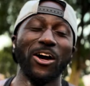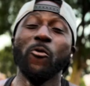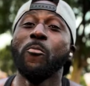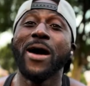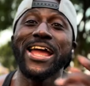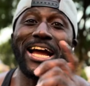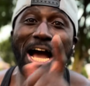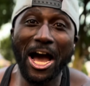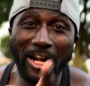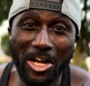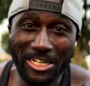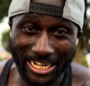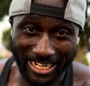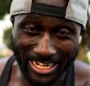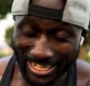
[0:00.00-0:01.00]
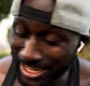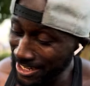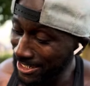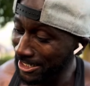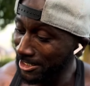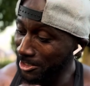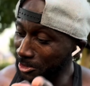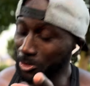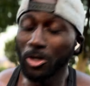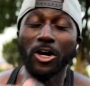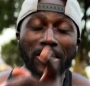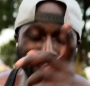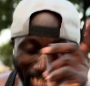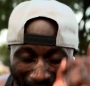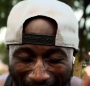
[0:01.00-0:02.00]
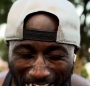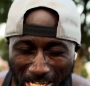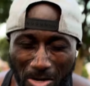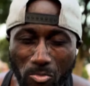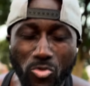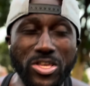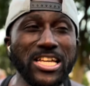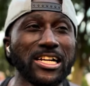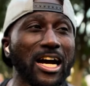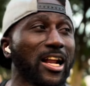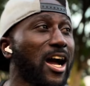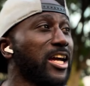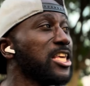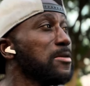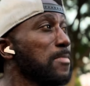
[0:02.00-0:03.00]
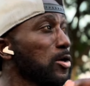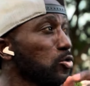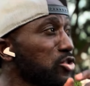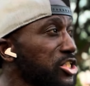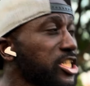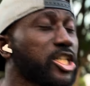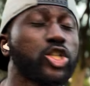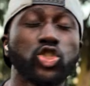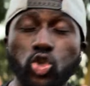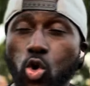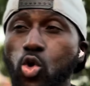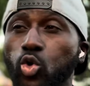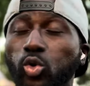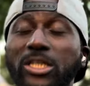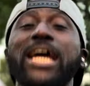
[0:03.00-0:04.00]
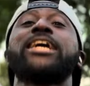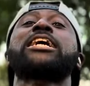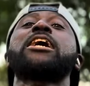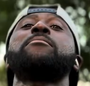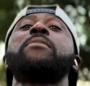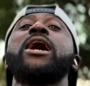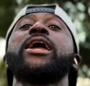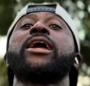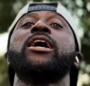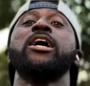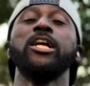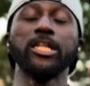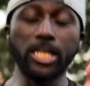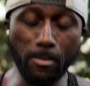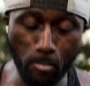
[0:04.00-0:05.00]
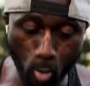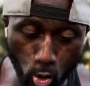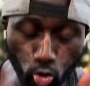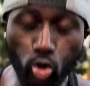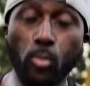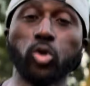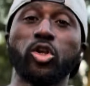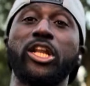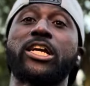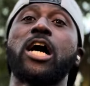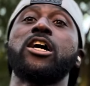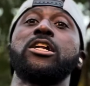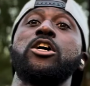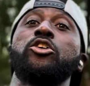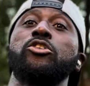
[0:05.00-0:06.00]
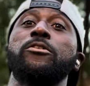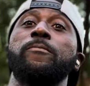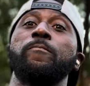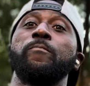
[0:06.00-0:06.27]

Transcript: お前が払うからね。うん、誰でもいいから、今の時期ちょうど大会前。で、もっともっとでかくなる。